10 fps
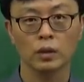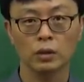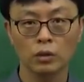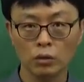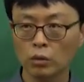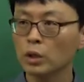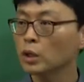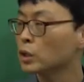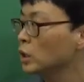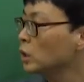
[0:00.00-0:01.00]
그리고
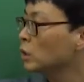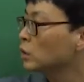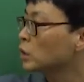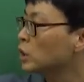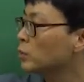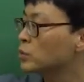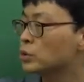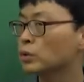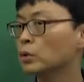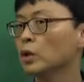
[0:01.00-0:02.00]
이런 거는
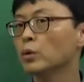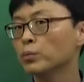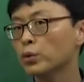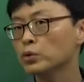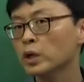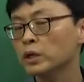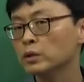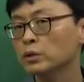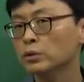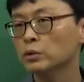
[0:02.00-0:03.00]
기본적으로 표정
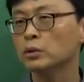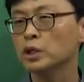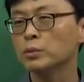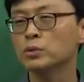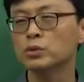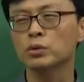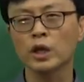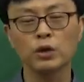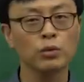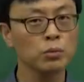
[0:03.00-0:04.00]
같은 경우는 기본적으로
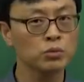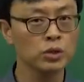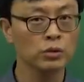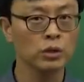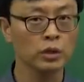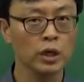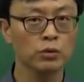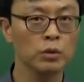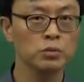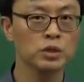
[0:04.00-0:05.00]
태도의 문제고요.
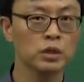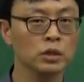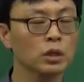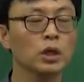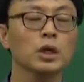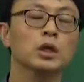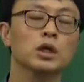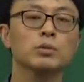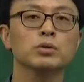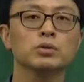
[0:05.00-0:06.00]
태도의 문제는
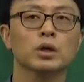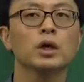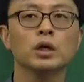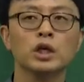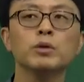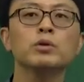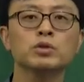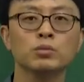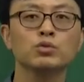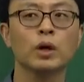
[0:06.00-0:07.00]
기본 기본
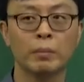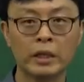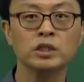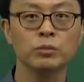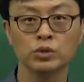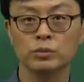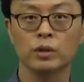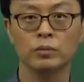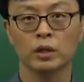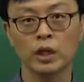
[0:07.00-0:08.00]
점수가 만점 50
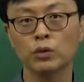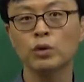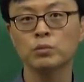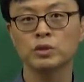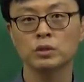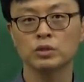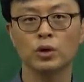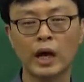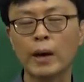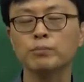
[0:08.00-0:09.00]
됩니다. 태도의
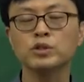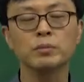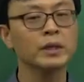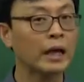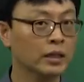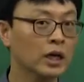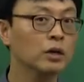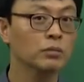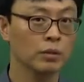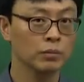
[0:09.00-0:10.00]
문제는요. 감점만 안
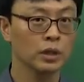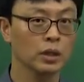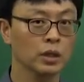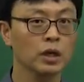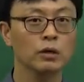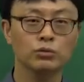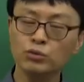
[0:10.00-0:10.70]
당하면 됩니다. 그러니까